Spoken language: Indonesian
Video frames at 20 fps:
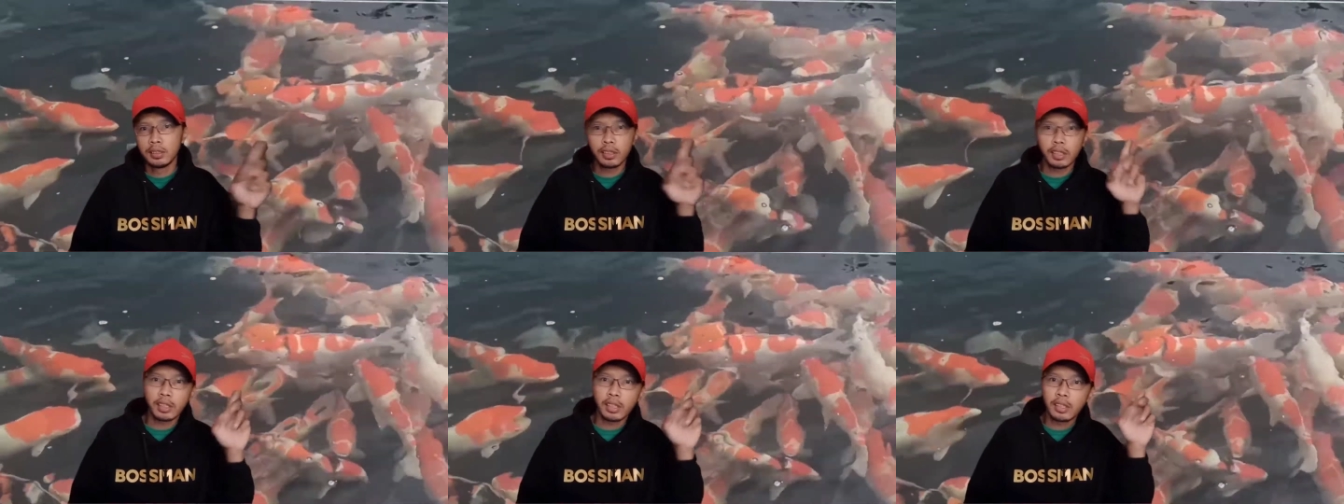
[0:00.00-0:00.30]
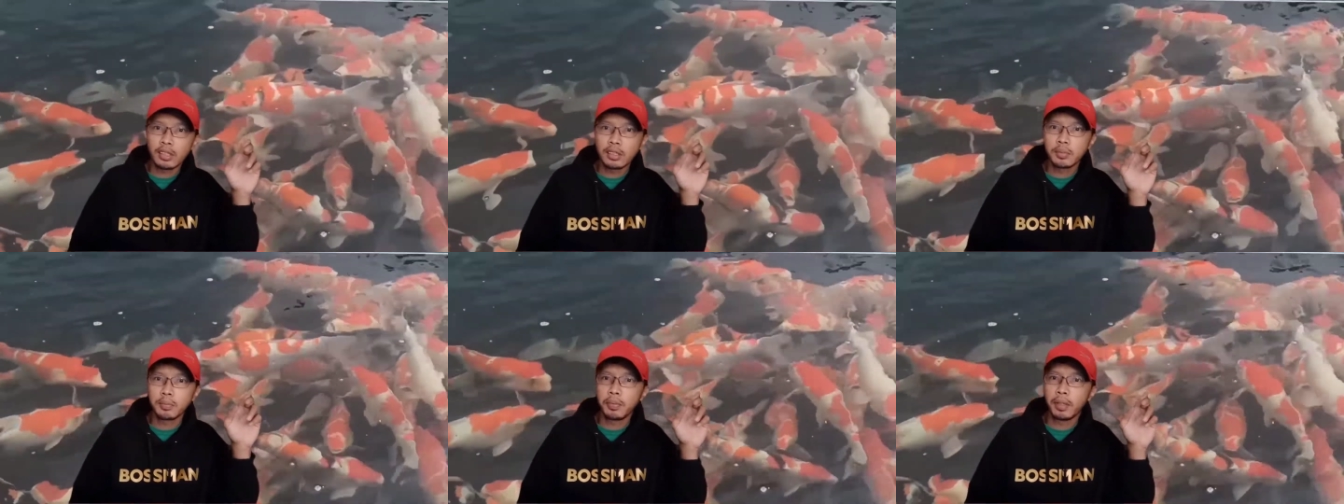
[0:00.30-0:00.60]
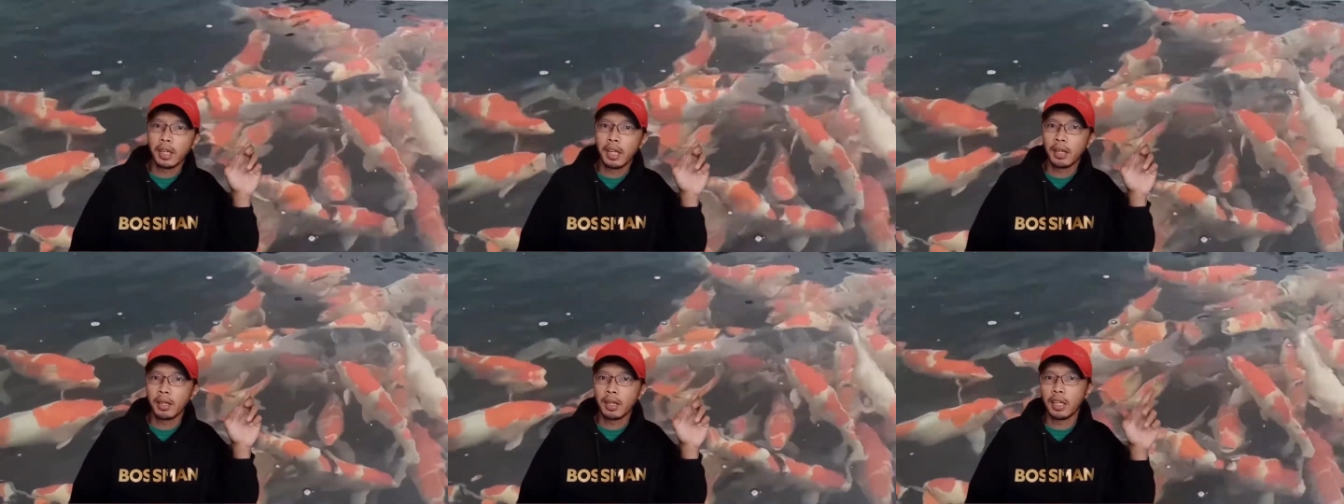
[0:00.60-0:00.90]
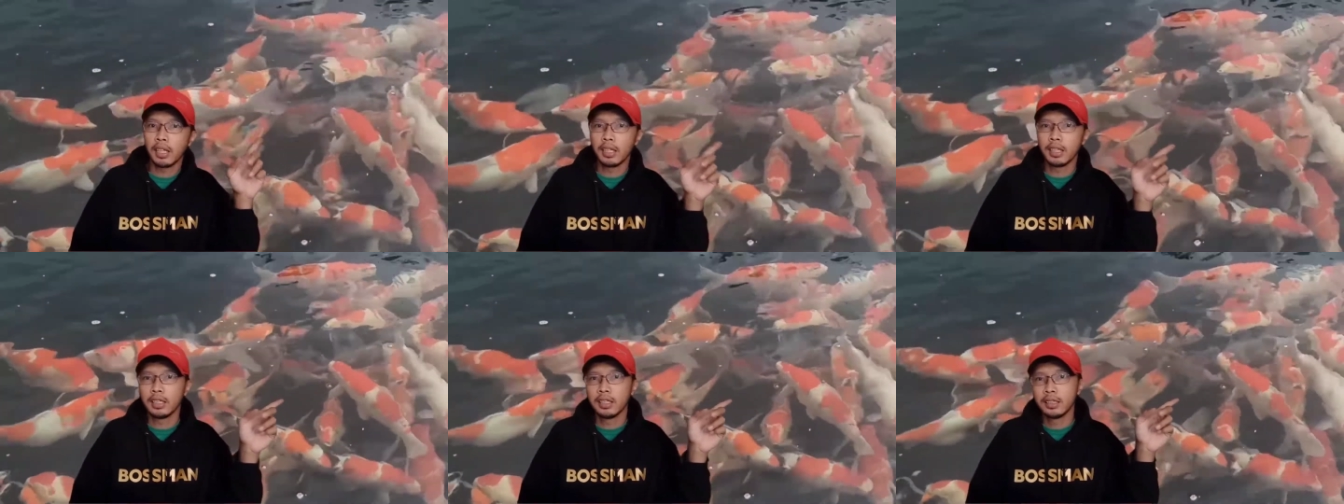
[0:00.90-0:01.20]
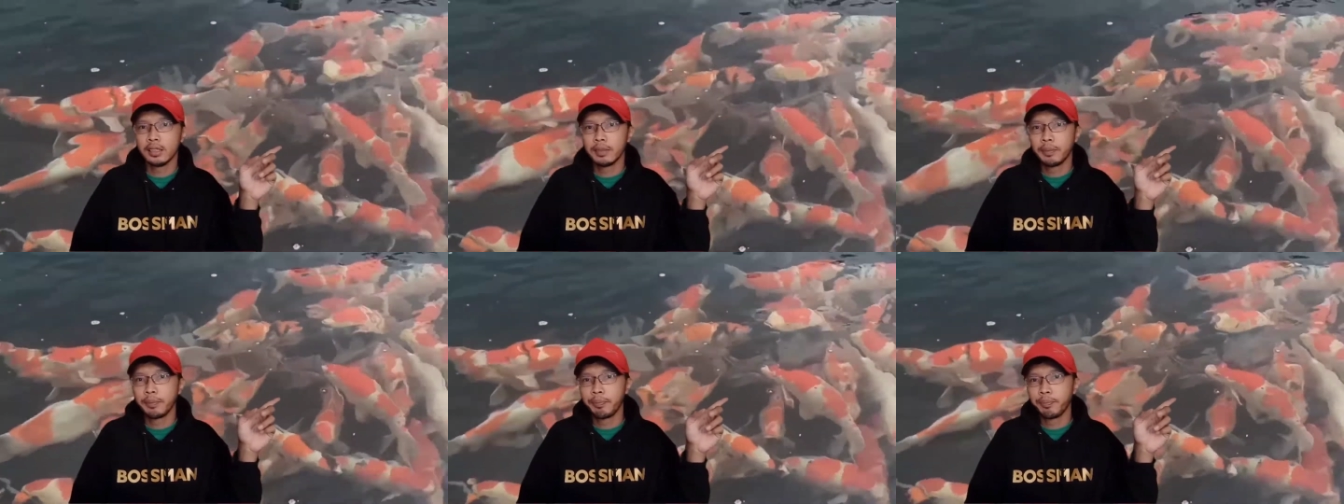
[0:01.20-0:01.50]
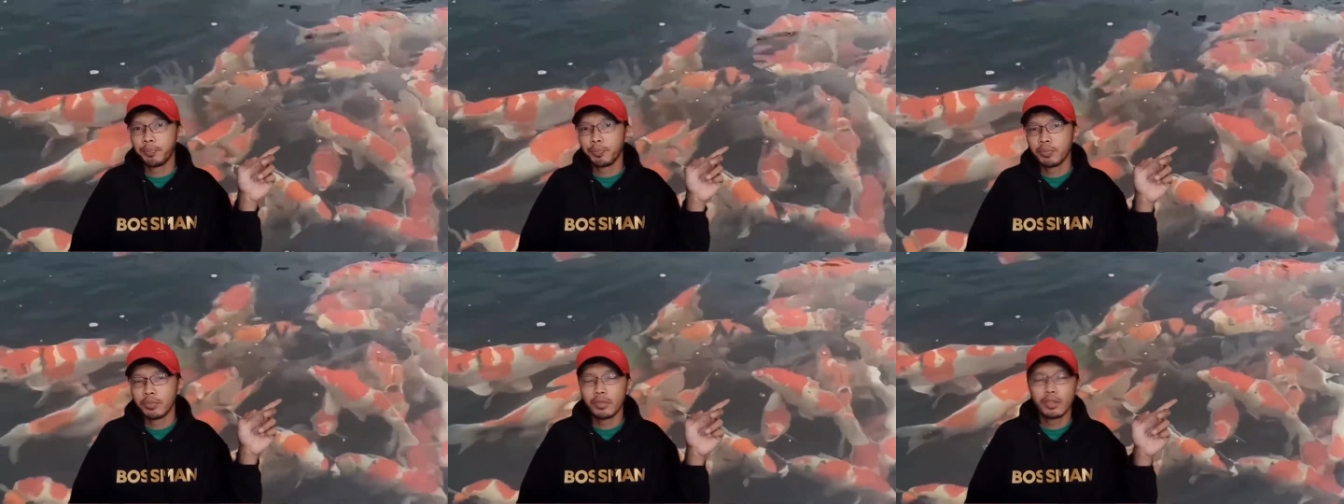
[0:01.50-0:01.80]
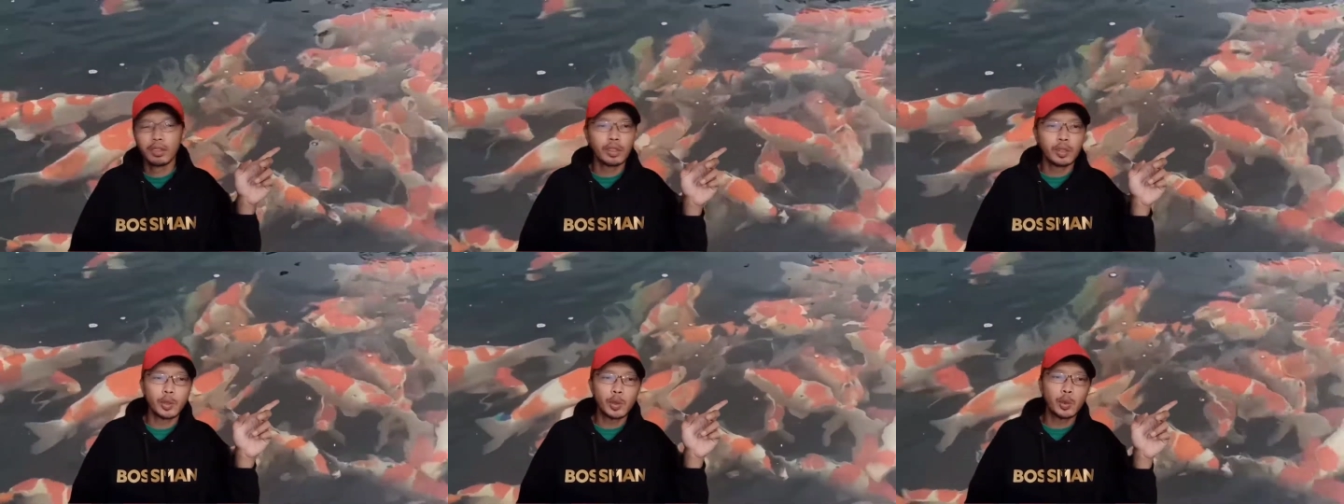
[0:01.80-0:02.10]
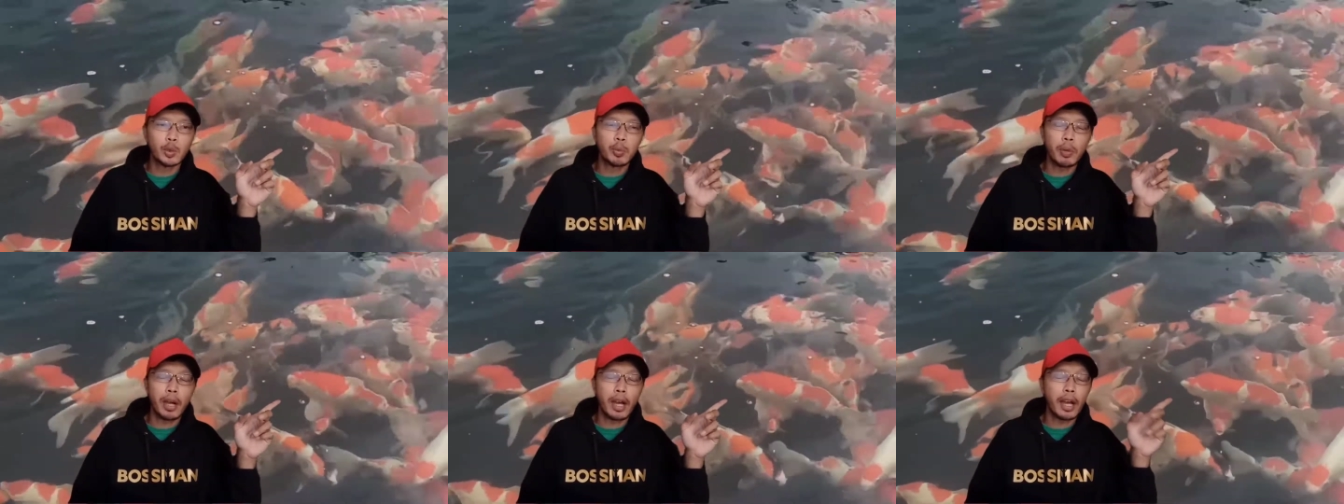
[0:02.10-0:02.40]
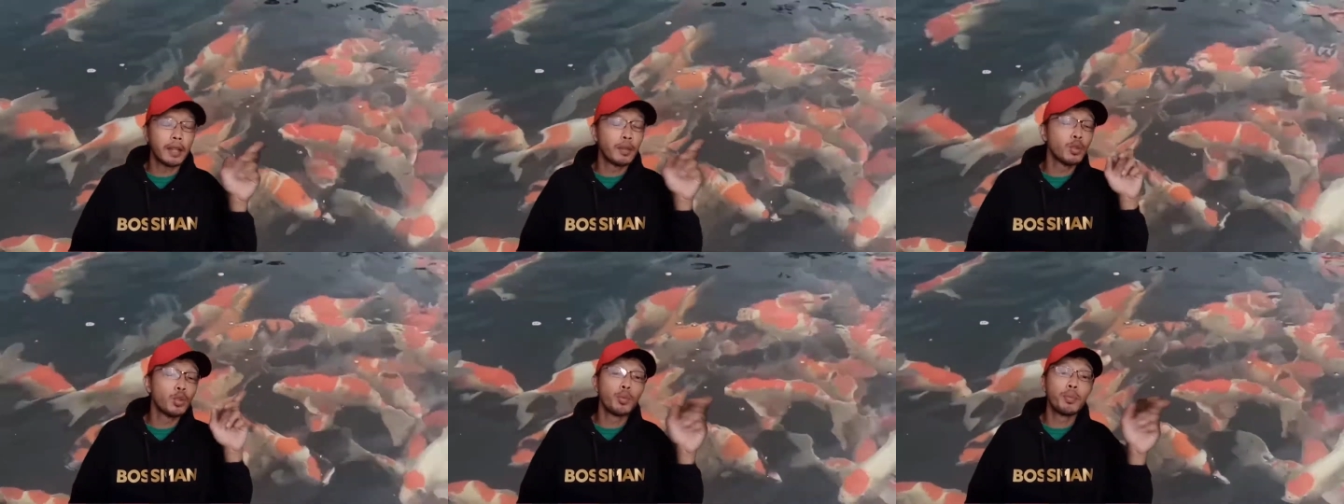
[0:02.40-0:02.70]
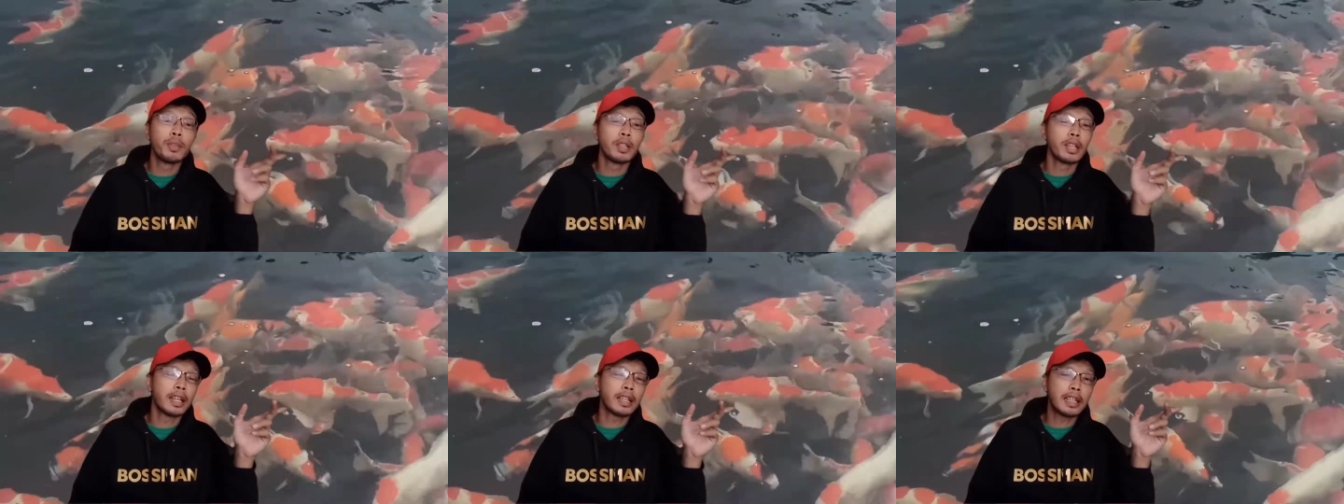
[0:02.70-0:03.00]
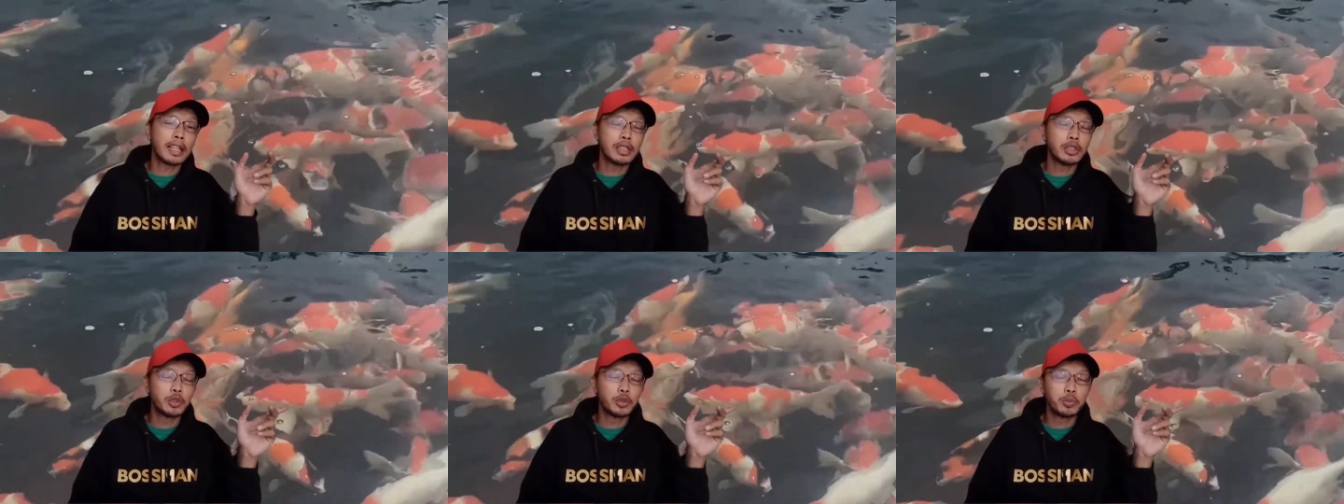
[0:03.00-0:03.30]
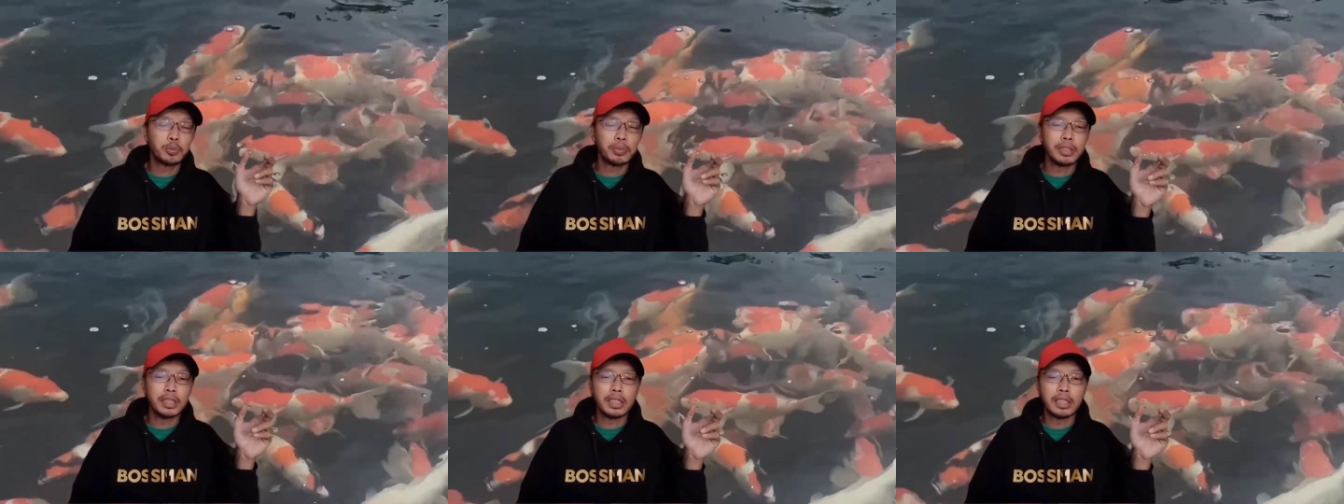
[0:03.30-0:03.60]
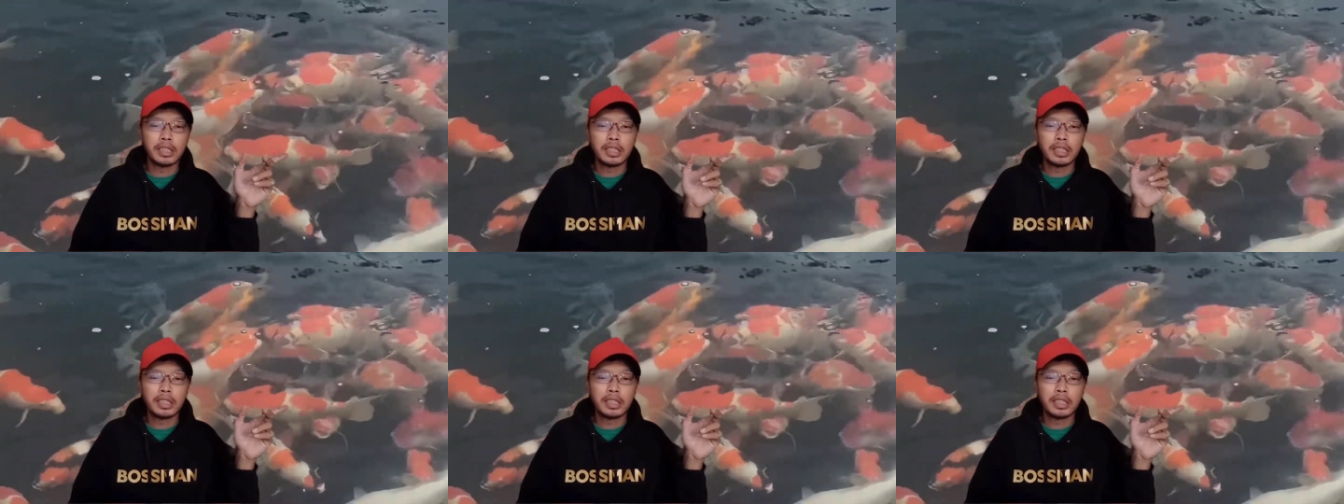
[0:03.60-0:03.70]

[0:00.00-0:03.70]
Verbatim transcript: jalan sebelah ini itu pakan untuk meningkatkan sumi